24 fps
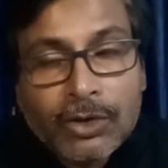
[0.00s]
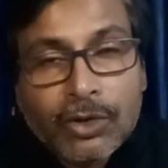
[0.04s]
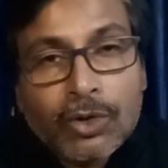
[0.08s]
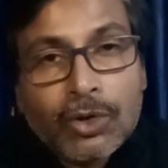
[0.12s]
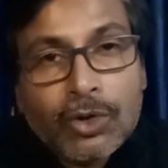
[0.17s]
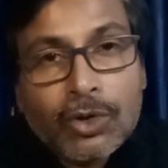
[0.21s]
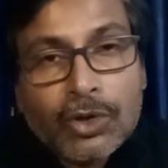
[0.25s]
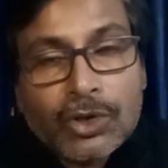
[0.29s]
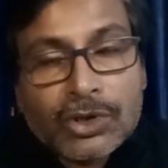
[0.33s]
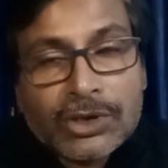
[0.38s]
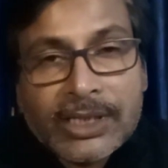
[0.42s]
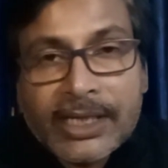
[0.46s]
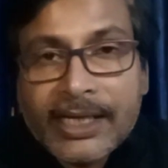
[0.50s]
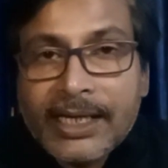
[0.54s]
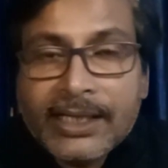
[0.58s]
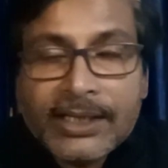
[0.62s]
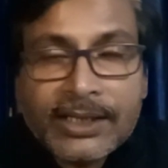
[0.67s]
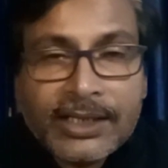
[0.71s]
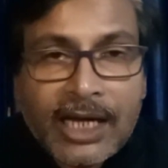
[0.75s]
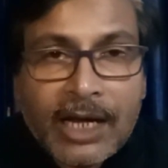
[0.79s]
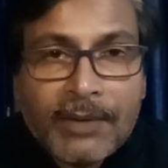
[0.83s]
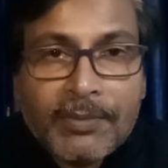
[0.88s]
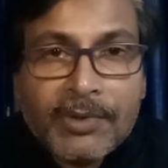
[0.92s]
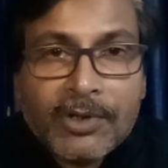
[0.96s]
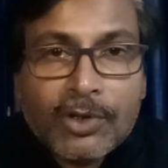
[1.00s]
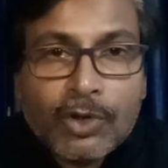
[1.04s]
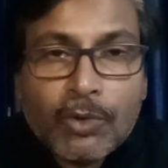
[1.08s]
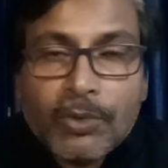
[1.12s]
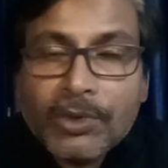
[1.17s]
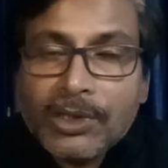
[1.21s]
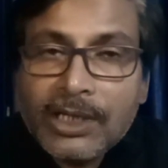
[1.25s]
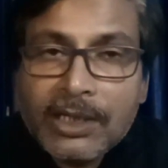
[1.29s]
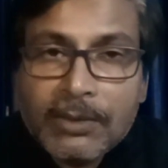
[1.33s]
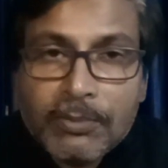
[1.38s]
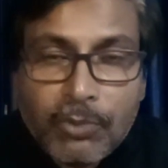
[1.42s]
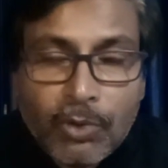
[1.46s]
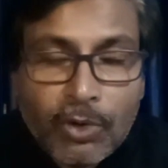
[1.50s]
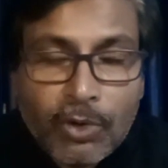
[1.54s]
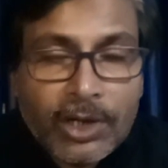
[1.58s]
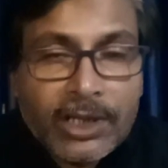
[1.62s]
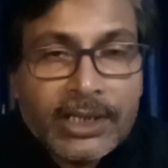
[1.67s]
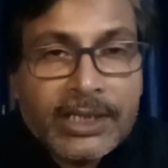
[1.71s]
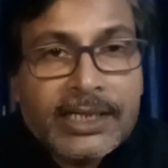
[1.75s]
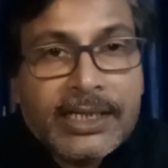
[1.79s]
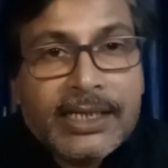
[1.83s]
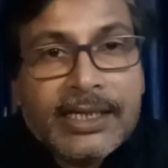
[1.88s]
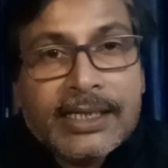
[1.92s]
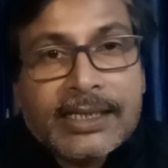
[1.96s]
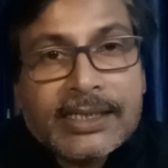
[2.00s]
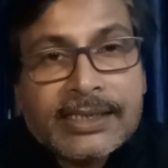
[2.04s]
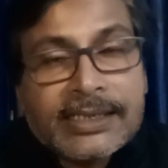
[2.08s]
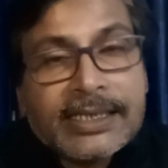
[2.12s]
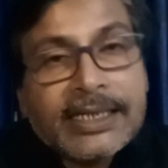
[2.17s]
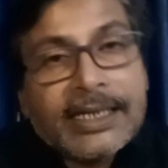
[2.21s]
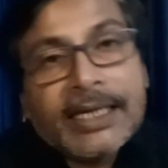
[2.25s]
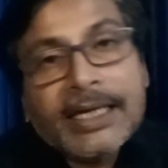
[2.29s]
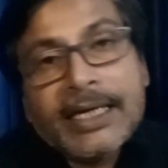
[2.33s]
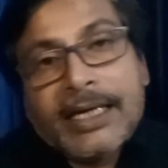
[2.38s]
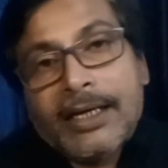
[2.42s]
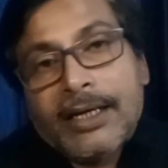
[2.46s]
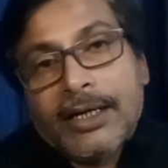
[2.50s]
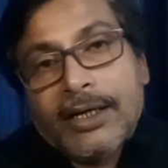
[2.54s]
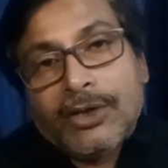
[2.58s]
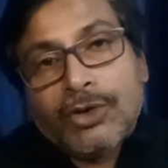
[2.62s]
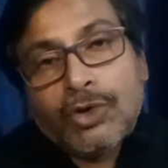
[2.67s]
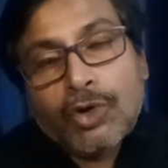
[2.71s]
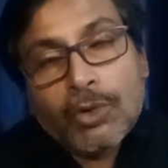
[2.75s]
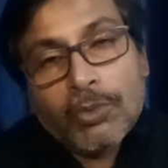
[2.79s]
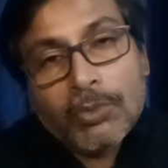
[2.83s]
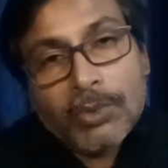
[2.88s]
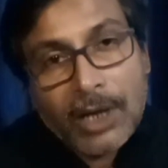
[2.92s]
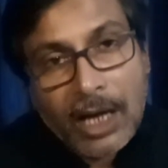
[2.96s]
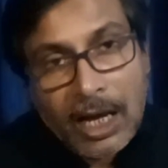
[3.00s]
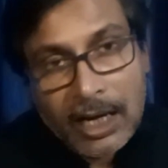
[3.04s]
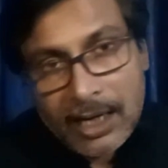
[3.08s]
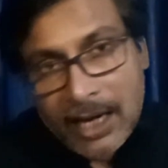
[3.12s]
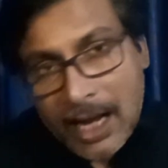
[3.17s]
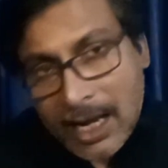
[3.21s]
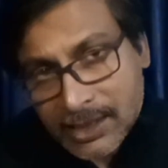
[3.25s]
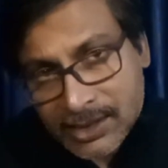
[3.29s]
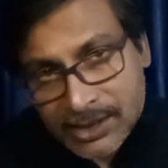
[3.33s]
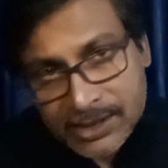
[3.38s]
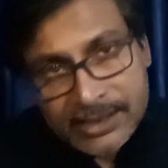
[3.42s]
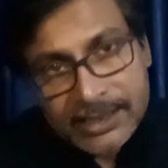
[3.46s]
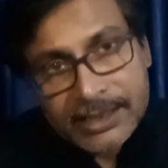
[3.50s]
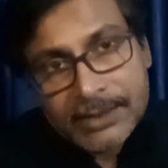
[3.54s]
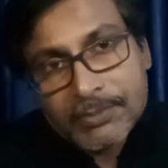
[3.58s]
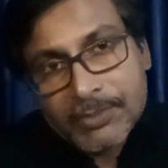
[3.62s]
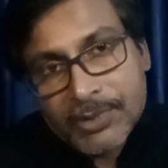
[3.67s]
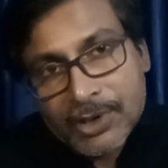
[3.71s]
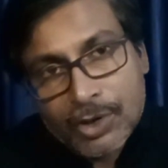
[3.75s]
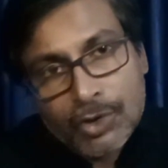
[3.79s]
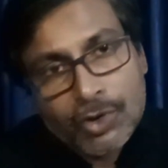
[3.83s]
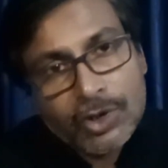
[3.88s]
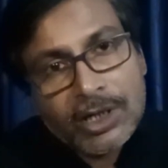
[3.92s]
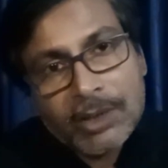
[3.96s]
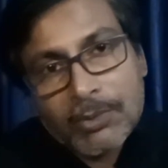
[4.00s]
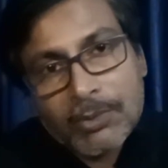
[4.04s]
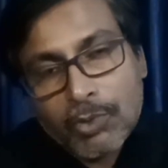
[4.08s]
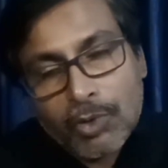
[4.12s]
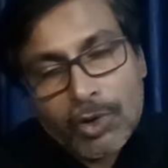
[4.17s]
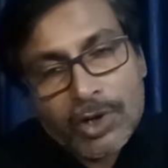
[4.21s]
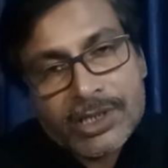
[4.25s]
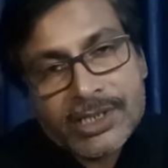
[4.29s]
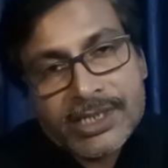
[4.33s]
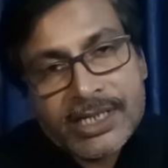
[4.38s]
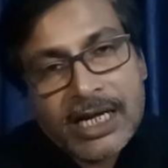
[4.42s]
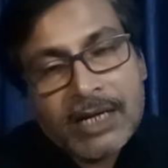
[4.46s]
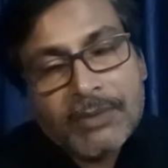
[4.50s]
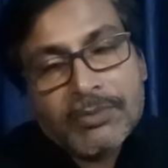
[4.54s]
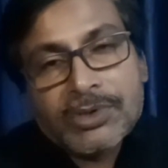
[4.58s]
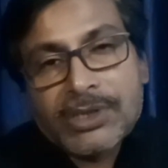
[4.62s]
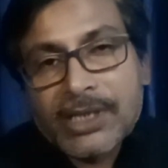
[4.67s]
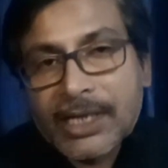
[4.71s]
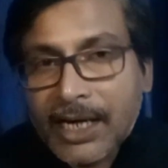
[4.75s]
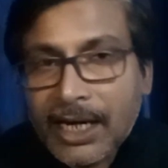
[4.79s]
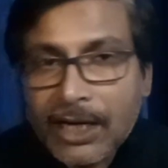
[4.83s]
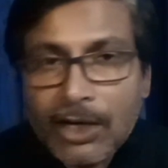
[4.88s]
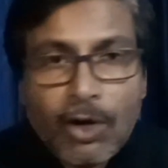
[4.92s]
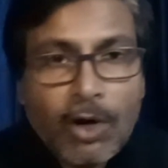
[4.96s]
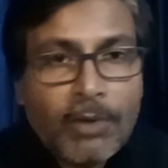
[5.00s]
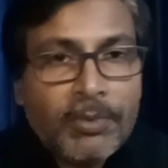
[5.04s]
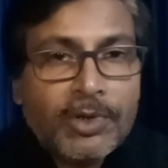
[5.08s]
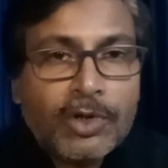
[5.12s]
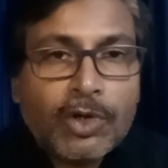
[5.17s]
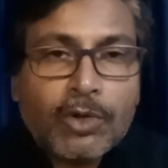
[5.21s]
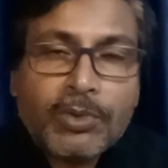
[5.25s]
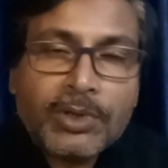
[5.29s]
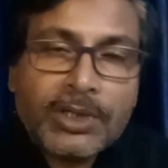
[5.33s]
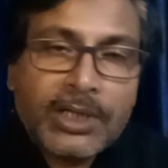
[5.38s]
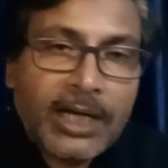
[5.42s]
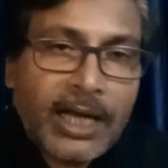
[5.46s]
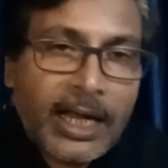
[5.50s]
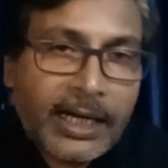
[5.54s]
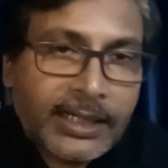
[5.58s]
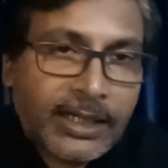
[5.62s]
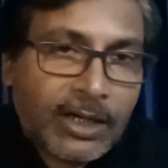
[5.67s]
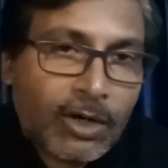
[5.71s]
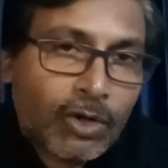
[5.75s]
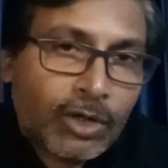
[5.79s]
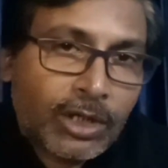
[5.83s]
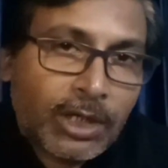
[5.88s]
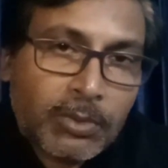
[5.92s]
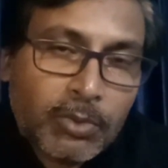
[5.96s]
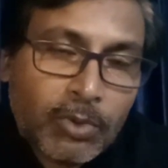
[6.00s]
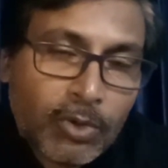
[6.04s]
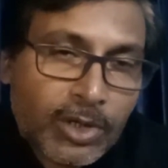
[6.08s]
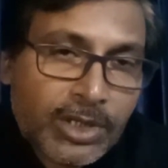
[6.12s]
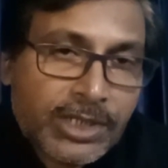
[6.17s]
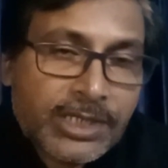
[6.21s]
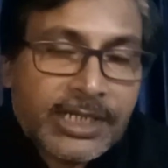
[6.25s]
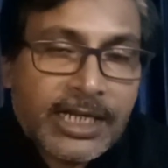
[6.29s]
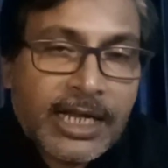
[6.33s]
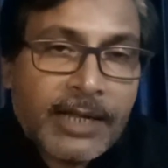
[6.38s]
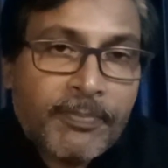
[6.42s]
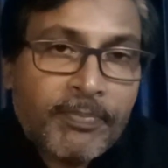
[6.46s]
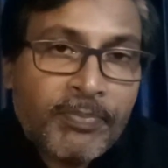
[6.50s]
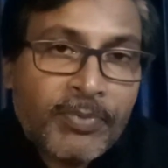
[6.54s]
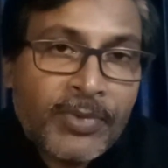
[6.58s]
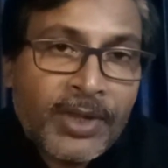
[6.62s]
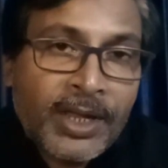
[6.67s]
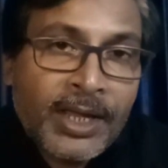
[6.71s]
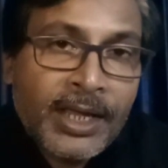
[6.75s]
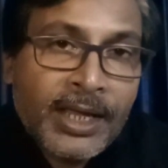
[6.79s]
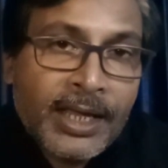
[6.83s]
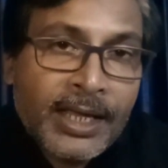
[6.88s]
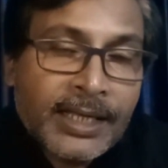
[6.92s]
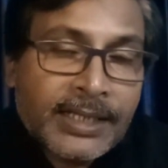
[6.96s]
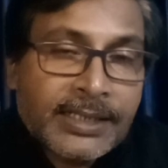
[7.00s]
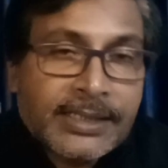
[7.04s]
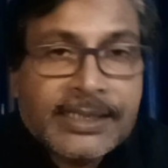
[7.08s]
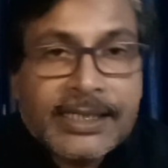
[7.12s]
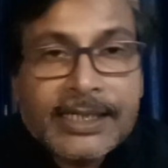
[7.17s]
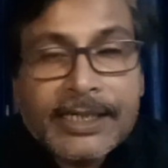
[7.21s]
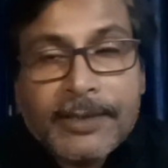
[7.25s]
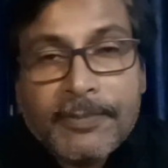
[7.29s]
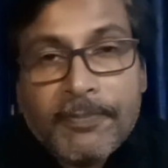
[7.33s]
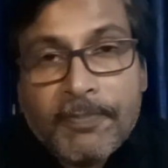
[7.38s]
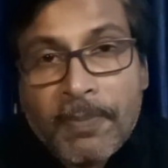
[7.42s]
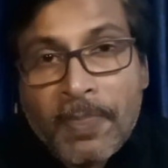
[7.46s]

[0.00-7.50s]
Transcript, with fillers: তো সেক্ষেত্রে আমি তোমাদের বলে দিই যে তোম লাস্ট যে ভিডিওটা বলেছিলাম সেখানেও আমি তোমাদের একটা কথা বলেছিলাম যে